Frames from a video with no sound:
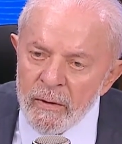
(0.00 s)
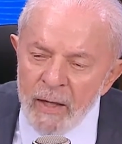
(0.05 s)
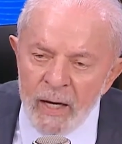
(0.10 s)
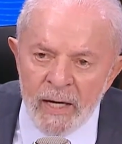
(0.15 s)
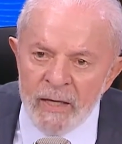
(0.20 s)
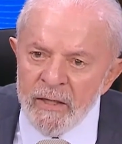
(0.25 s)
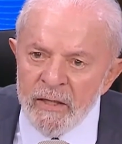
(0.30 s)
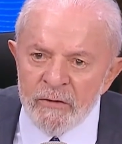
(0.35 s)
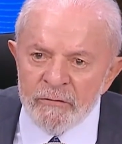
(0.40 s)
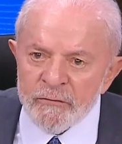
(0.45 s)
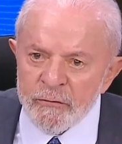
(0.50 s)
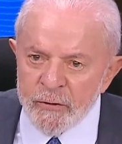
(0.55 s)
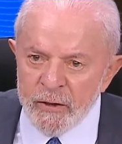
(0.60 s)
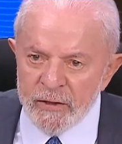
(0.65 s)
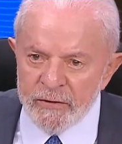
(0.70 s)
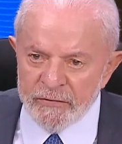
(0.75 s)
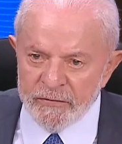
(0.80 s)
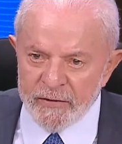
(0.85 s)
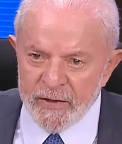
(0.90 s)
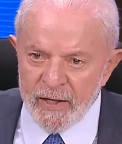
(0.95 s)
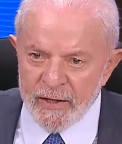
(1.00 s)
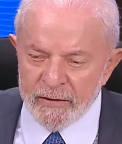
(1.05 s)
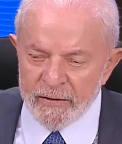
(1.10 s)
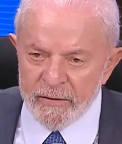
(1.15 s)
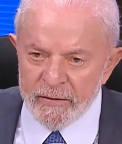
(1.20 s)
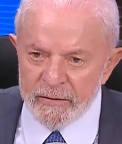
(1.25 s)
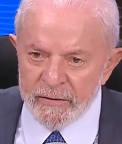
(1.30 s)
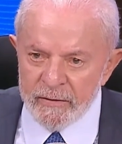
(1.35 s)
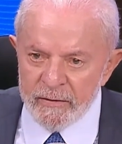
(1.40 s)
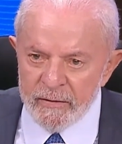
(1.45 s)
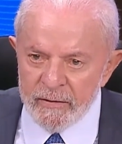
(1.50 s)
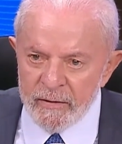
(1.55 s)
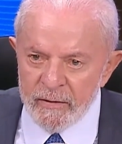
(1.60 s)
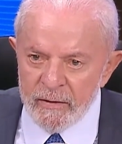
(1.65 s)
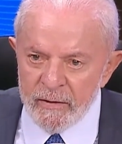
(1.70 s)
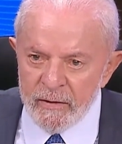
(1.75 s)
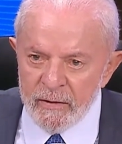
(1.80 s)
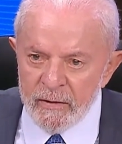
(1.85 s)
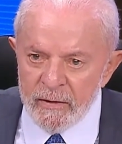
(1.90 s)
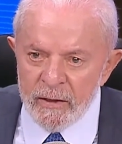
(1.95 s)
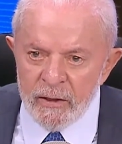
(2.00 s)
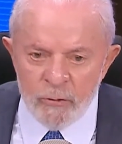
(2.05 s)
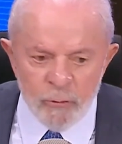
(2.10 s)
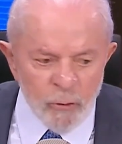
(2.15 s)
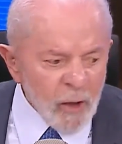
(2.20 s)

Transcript: É isso que eles querem. E